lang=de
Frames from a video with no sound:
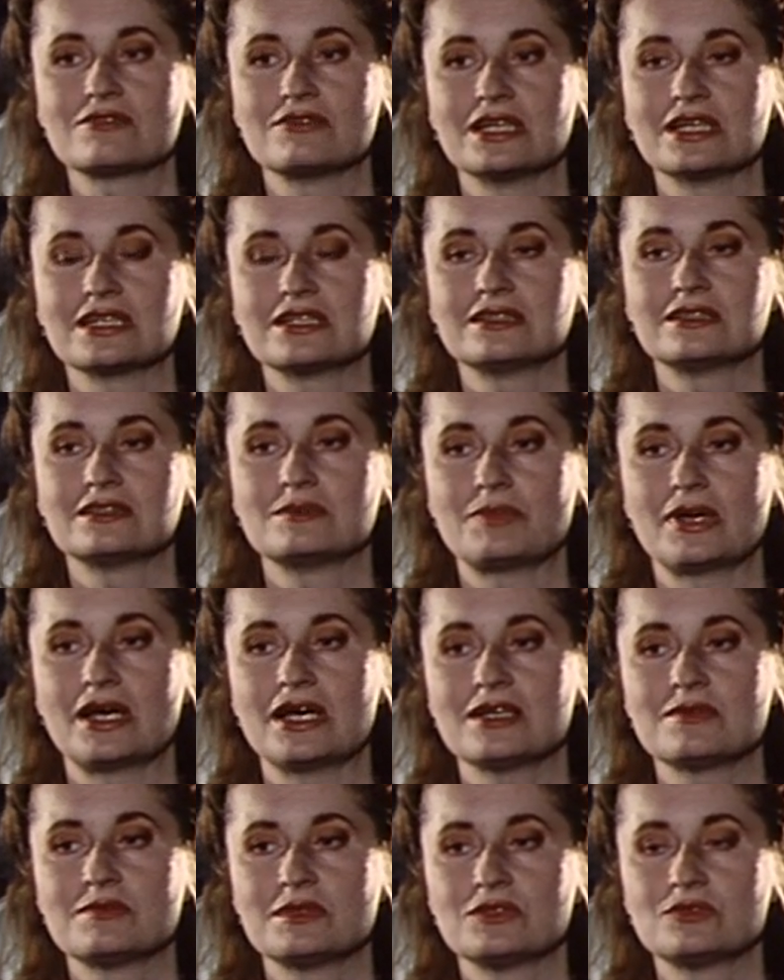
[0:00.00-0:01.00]
wäre die
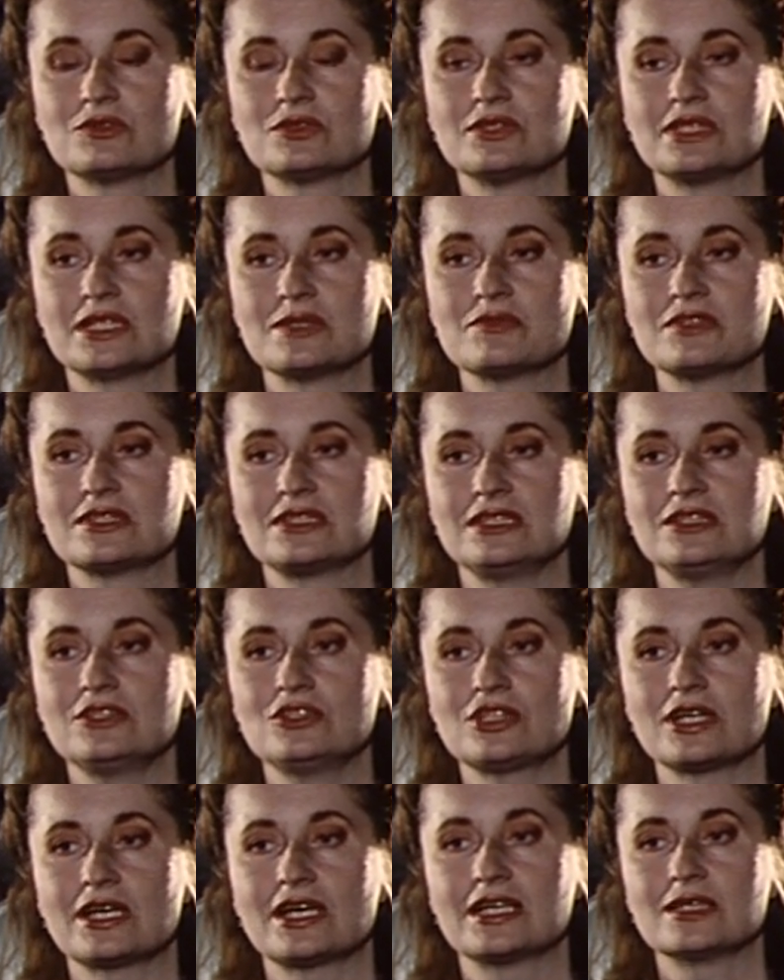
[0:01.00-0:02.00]
Bachmann von dem, was ich
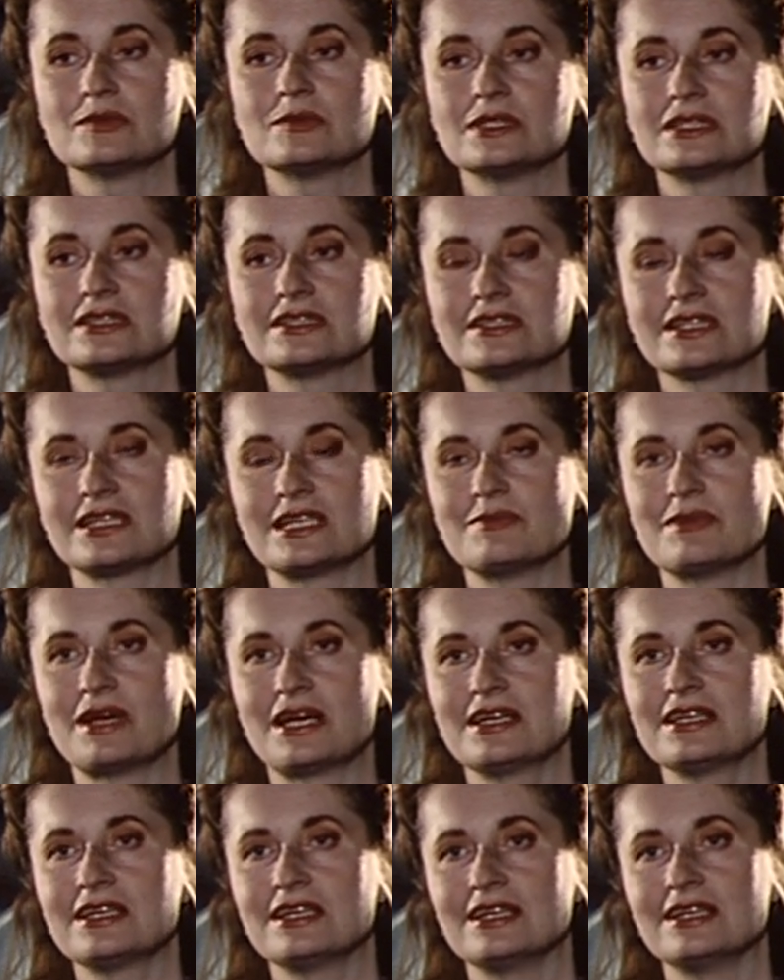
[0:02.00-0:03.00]
schreibe, extrem
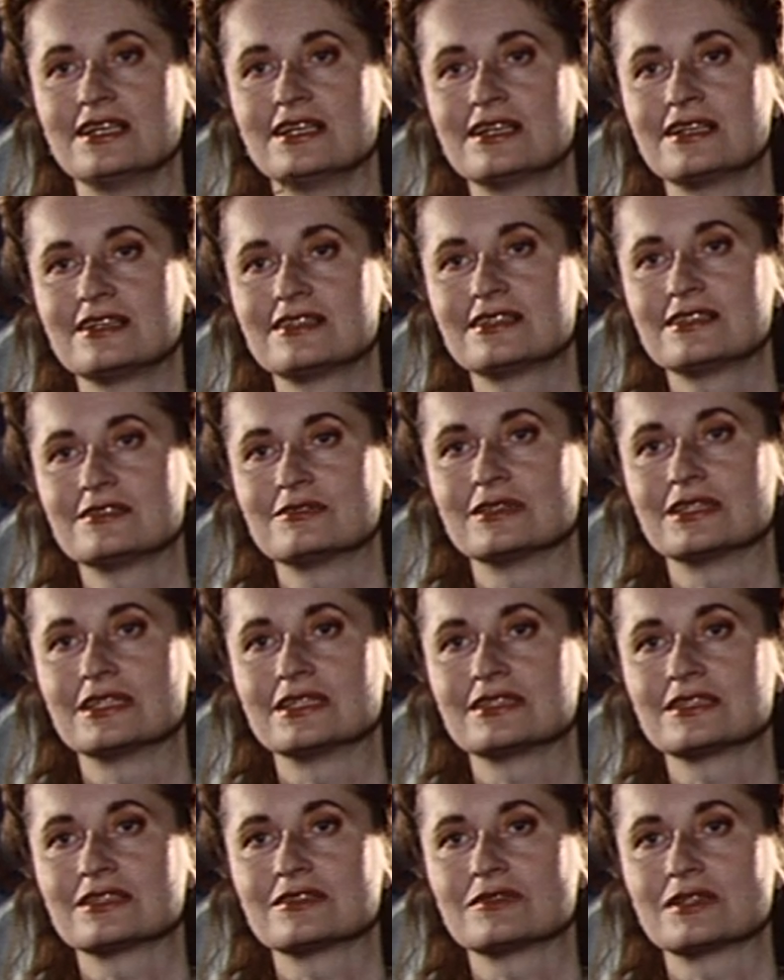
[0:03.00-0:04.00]
angeekelt
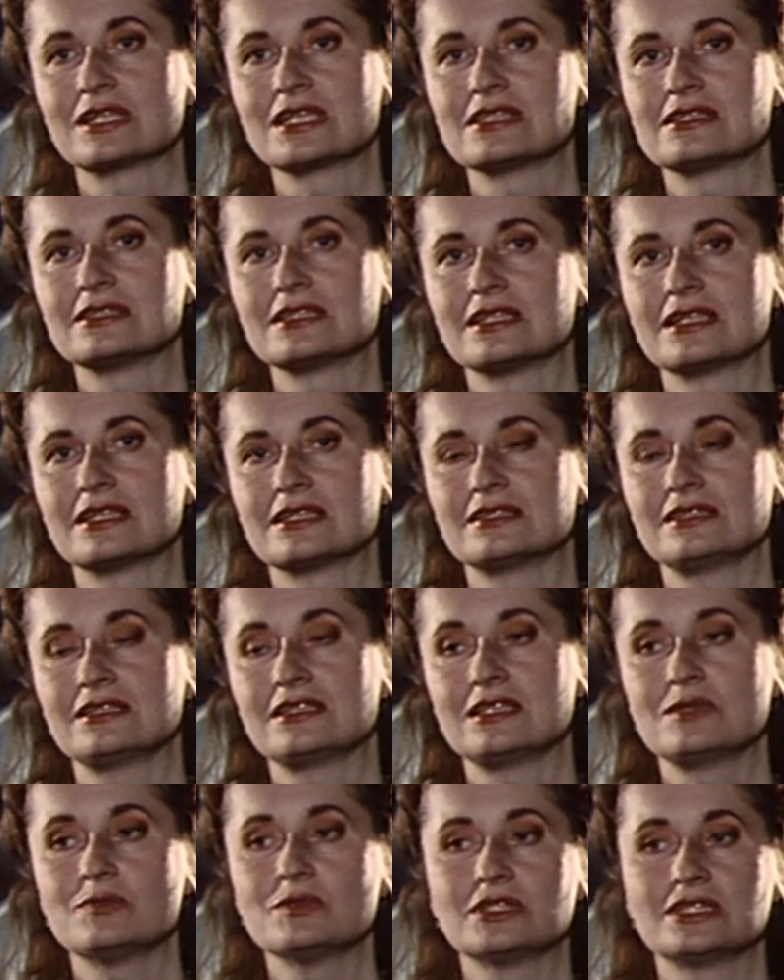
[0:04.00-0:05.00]
gewesen, weil sie ja sich
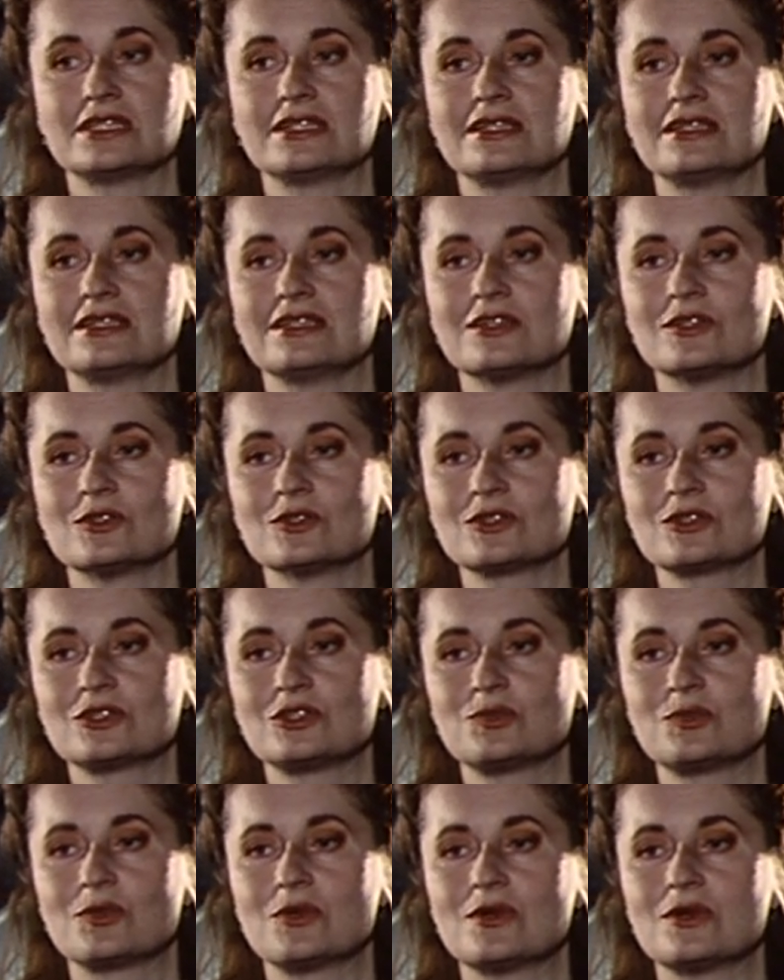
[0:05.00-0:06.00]
immer dagegen
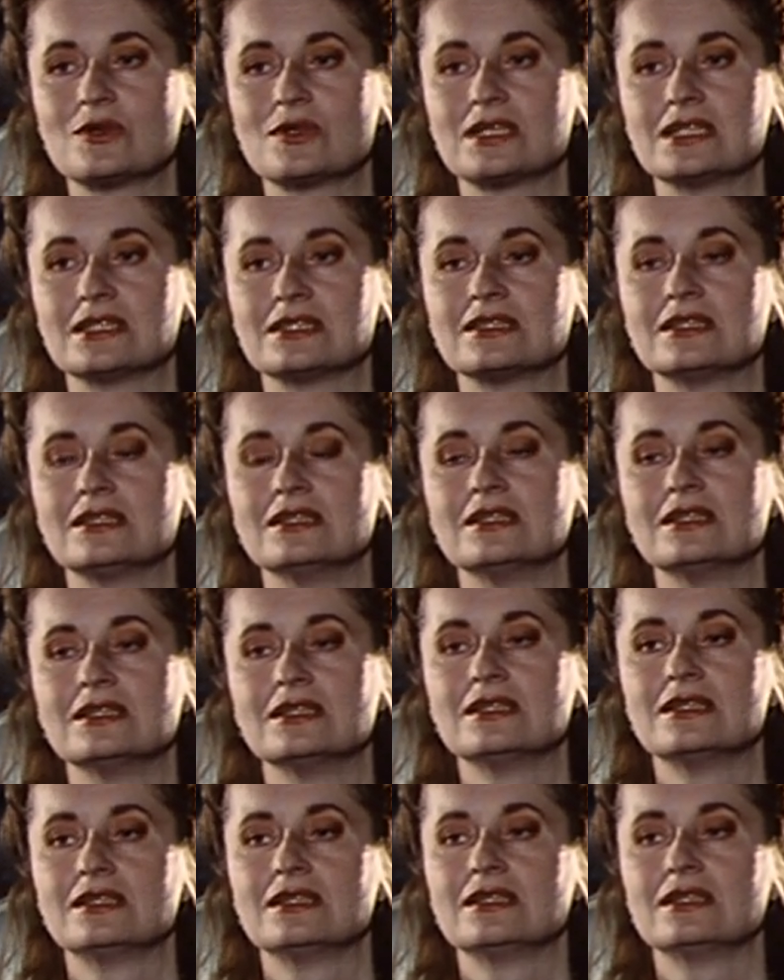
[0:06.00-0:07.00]
ausgesprochen hat.
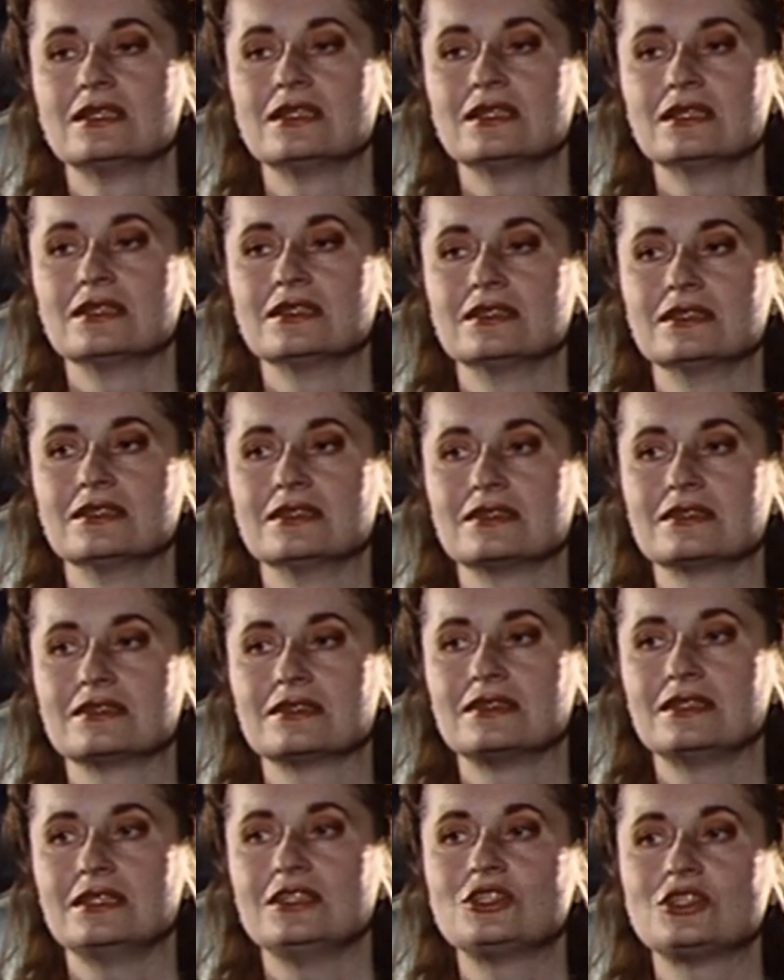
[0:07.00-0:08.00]
Äh,
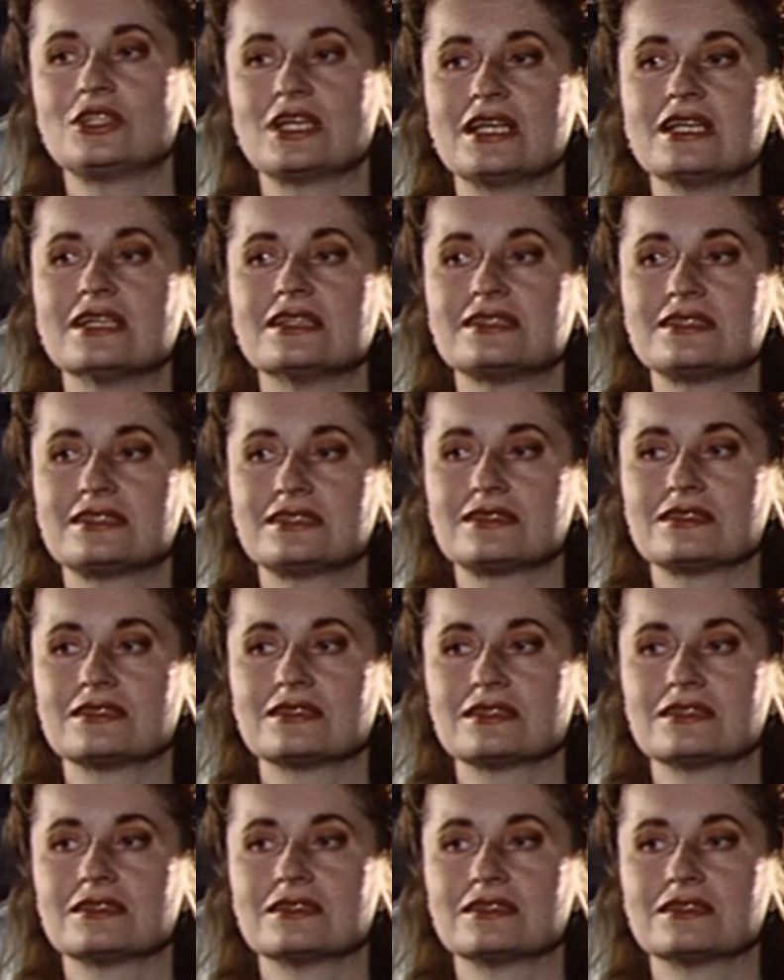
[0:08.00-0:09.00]
ich stelle es äh,
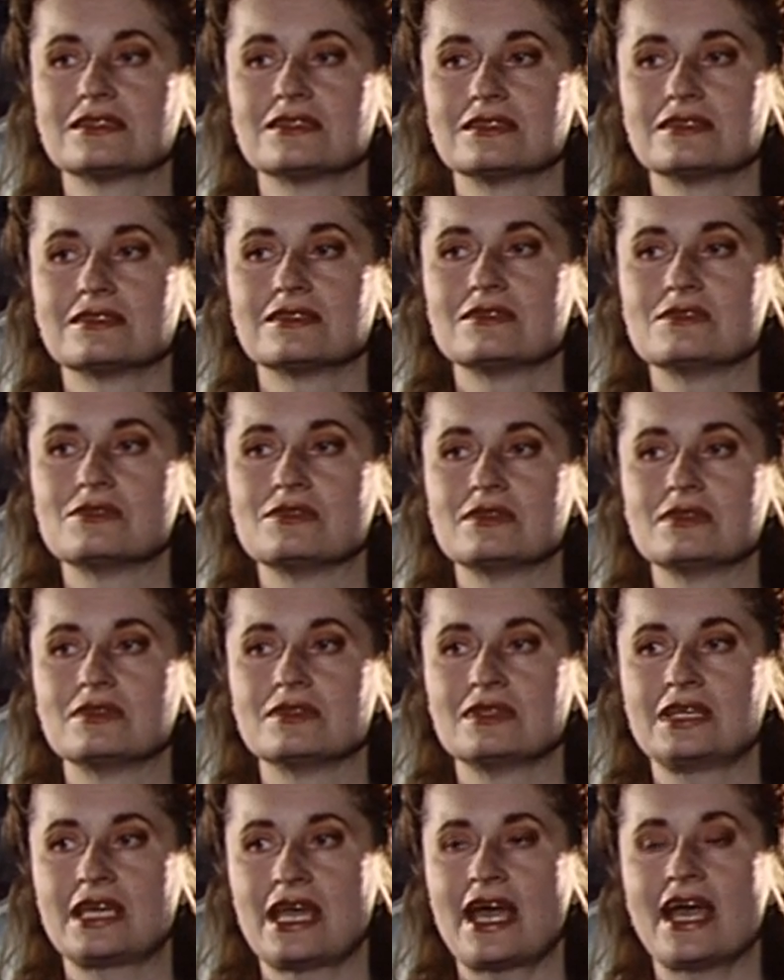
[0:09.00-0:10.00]

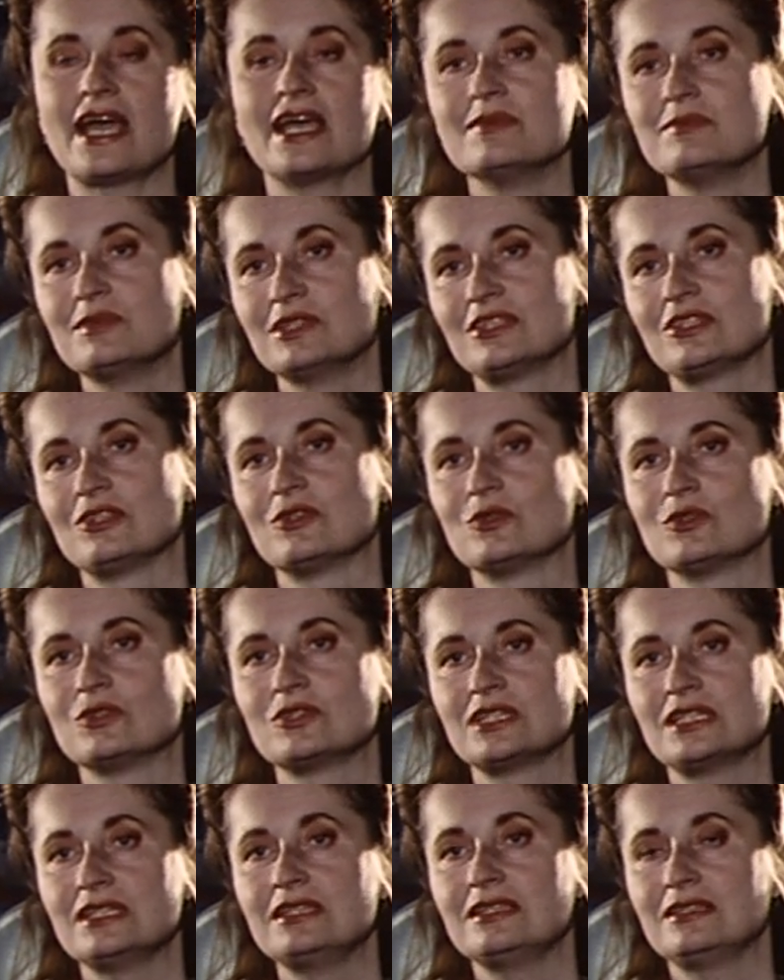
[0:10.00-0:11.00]
geheimnislos,
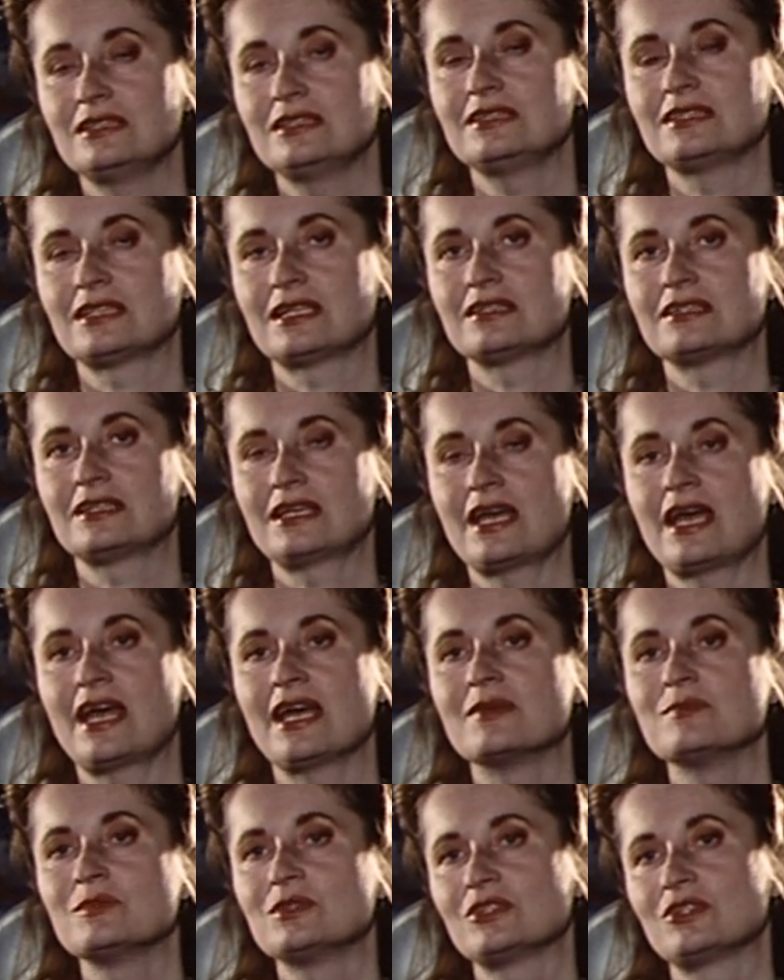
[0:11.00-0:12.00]
in, in seiner
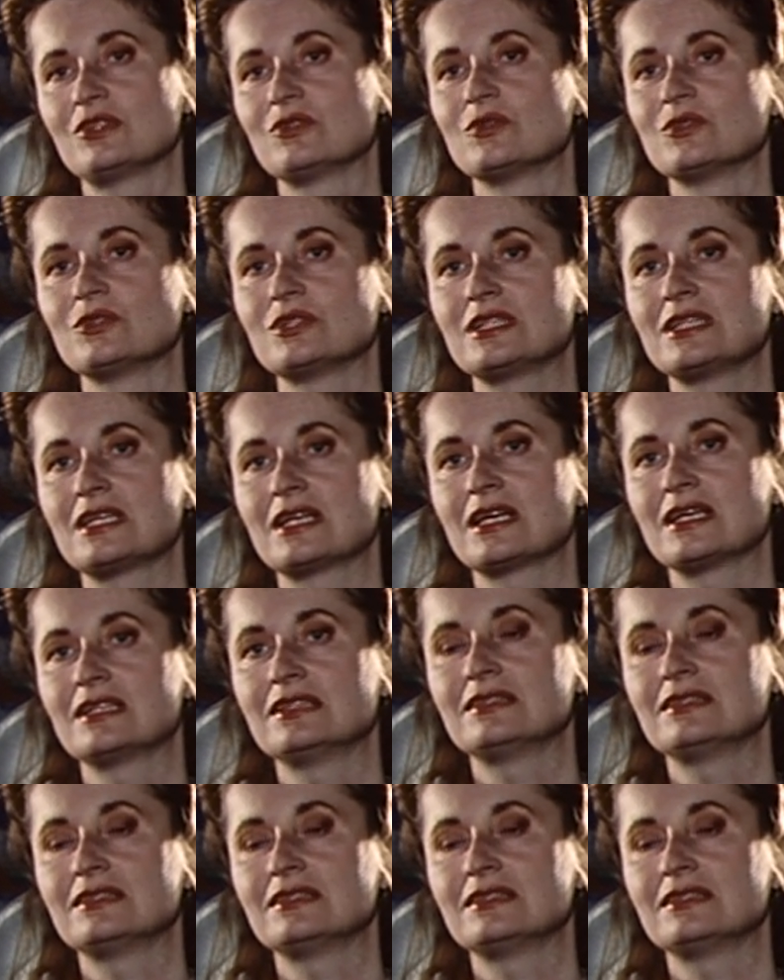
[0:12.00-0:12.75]
Geheimnislosigkeit